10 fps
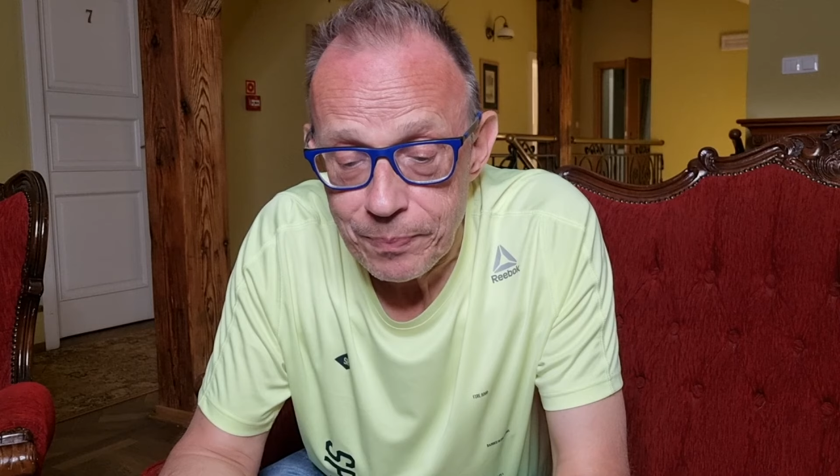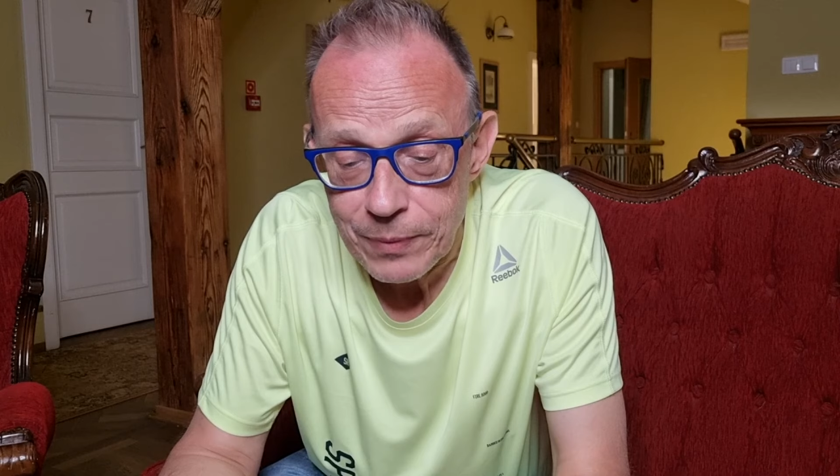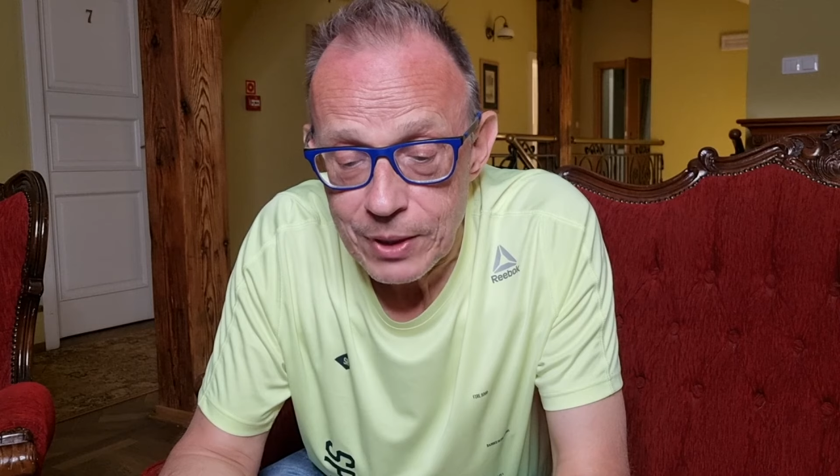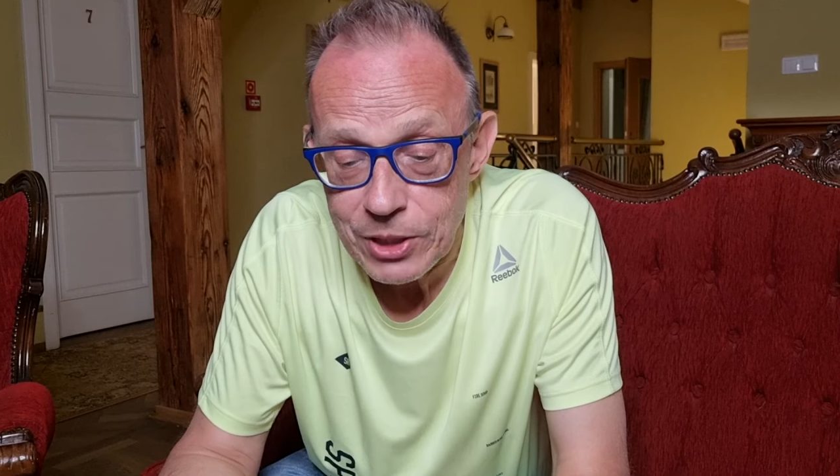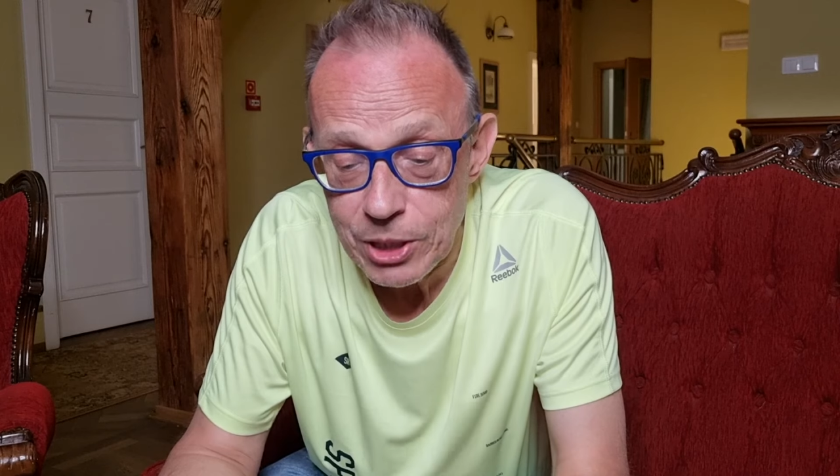
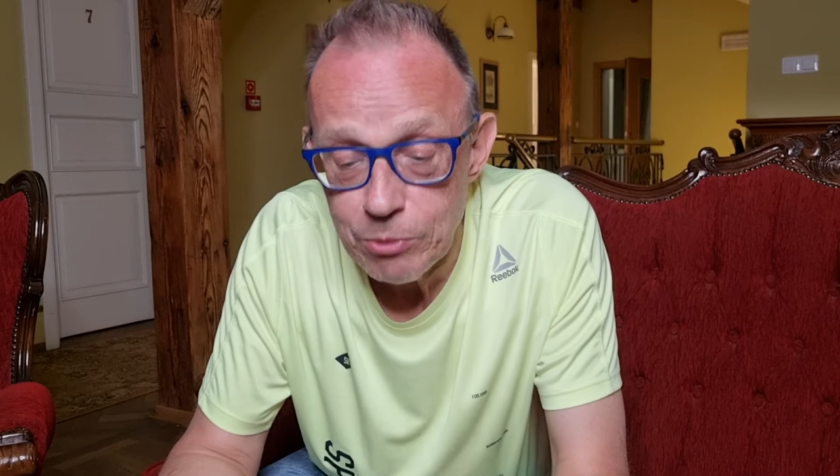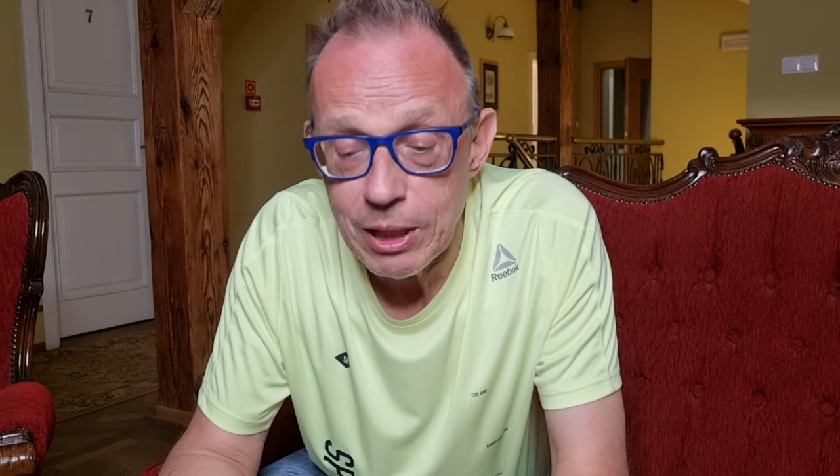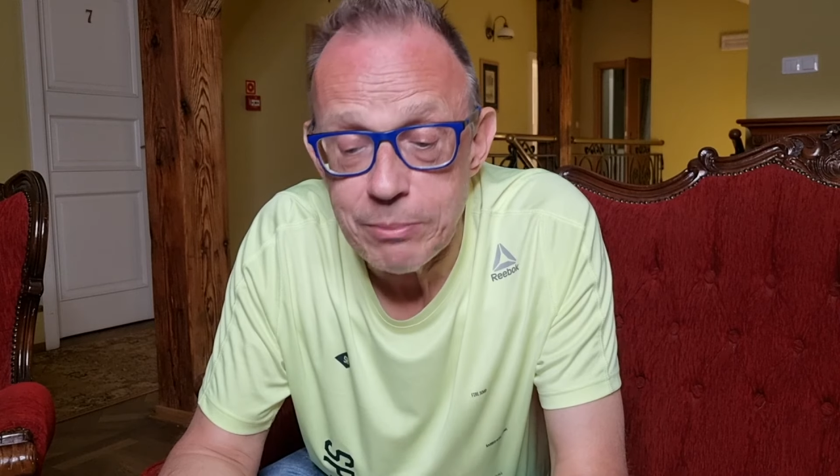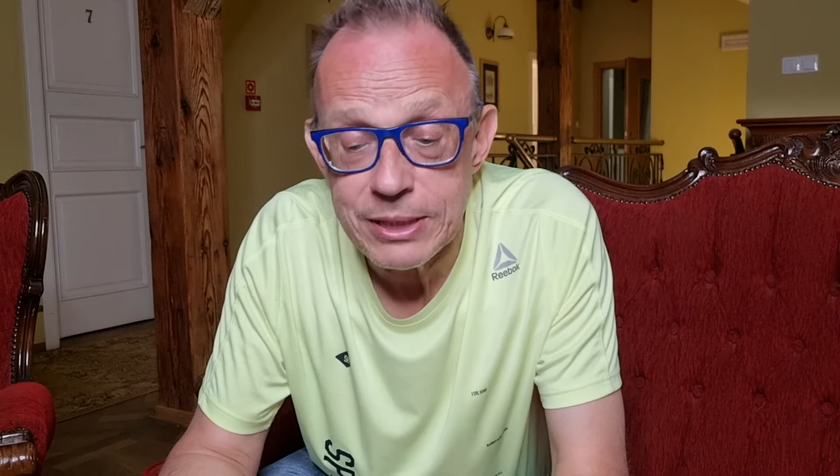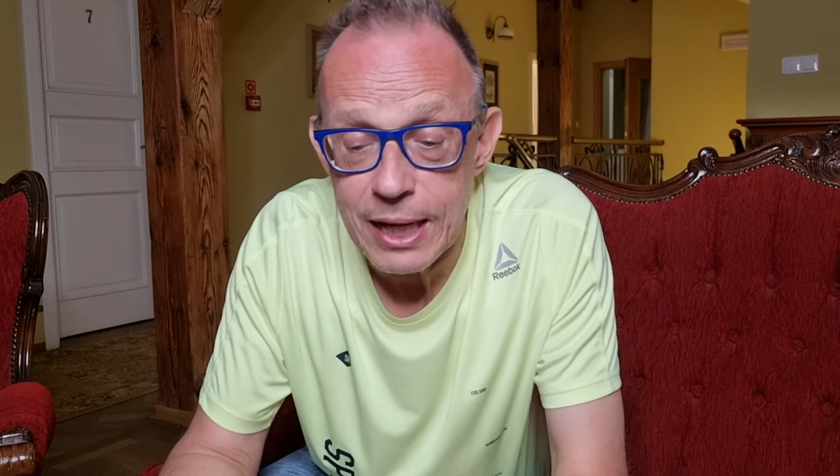Sił nam
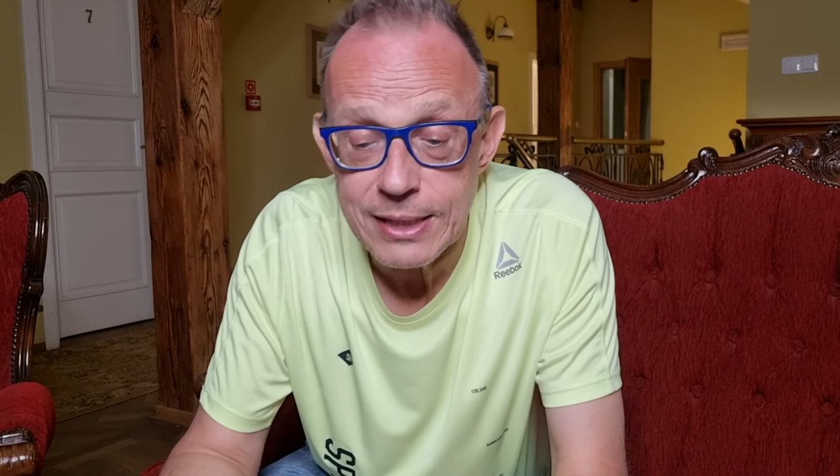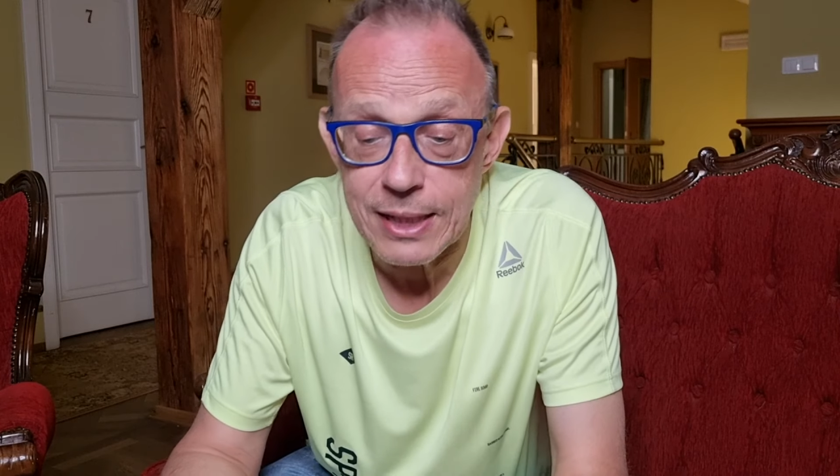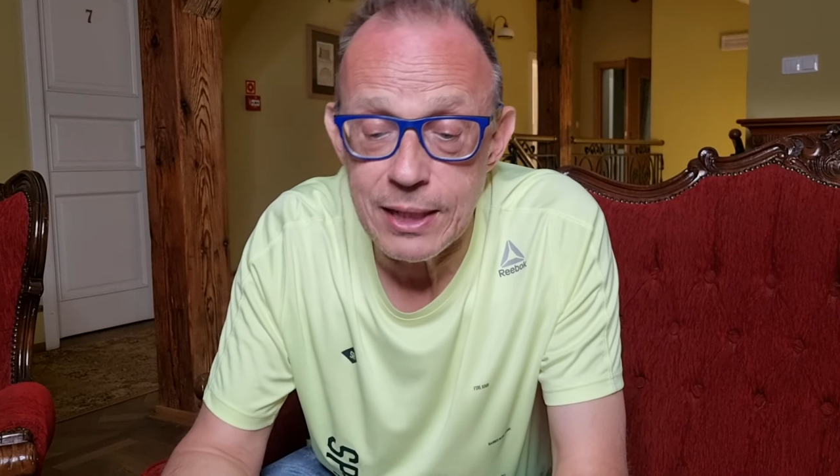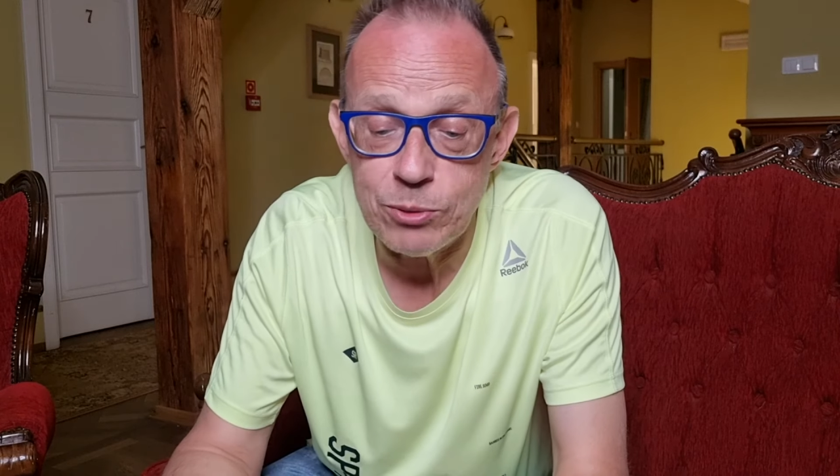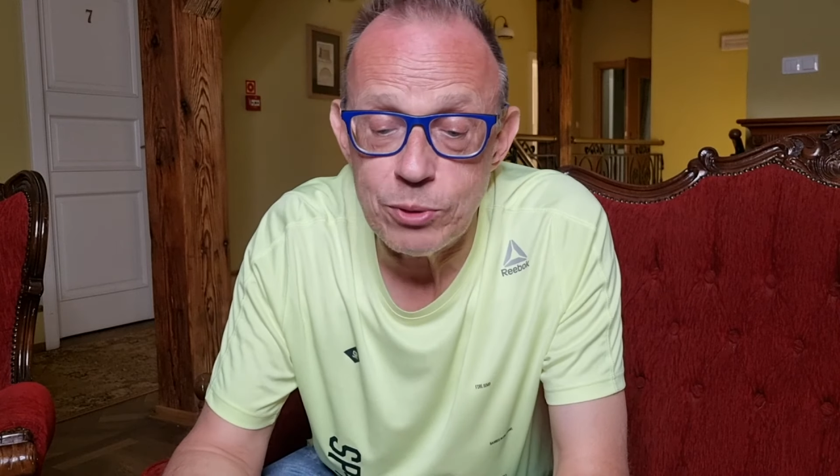starcza
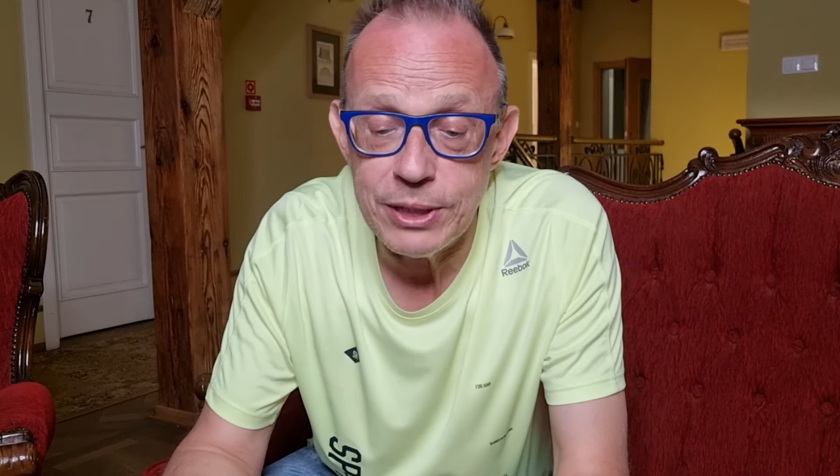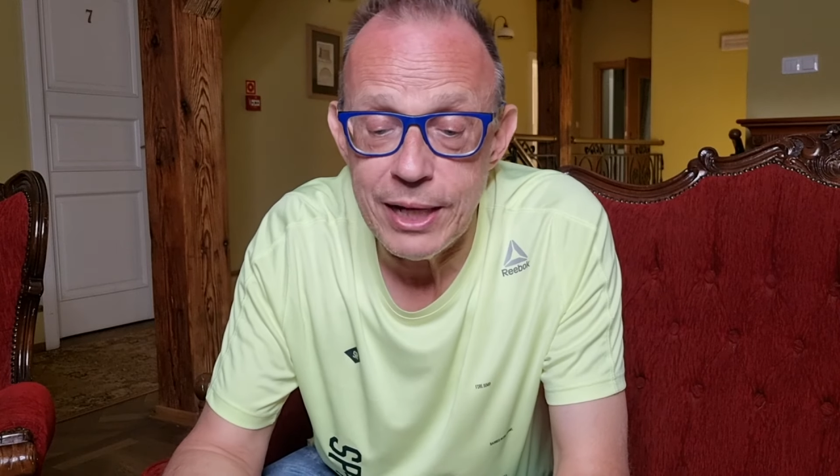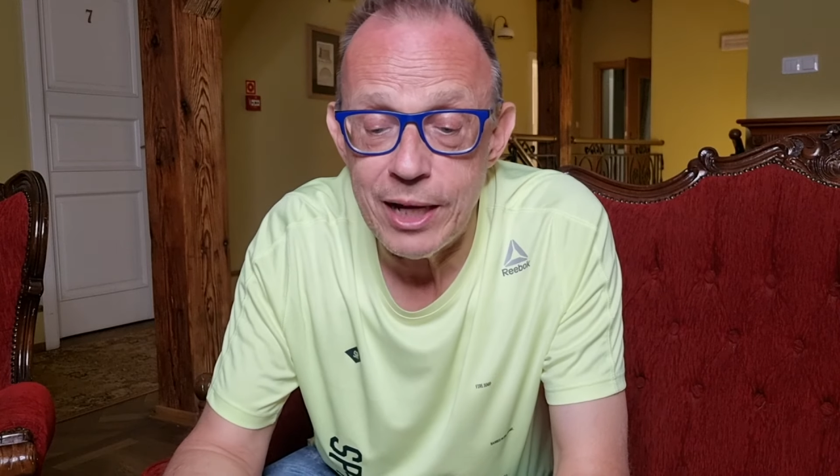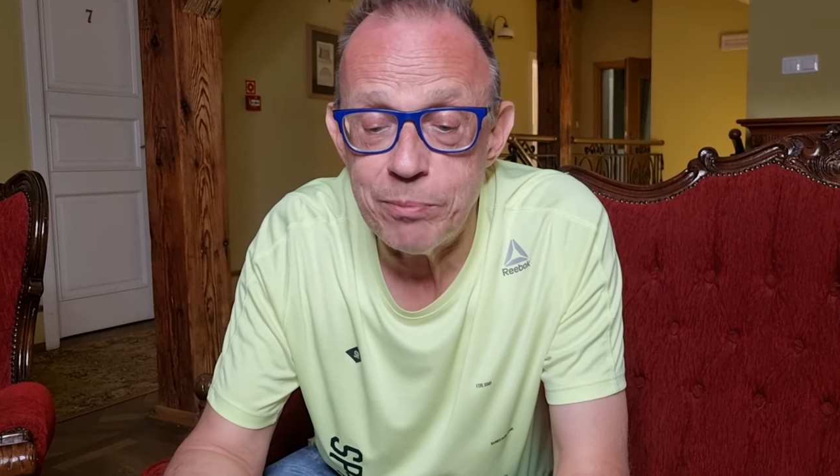na turniejach,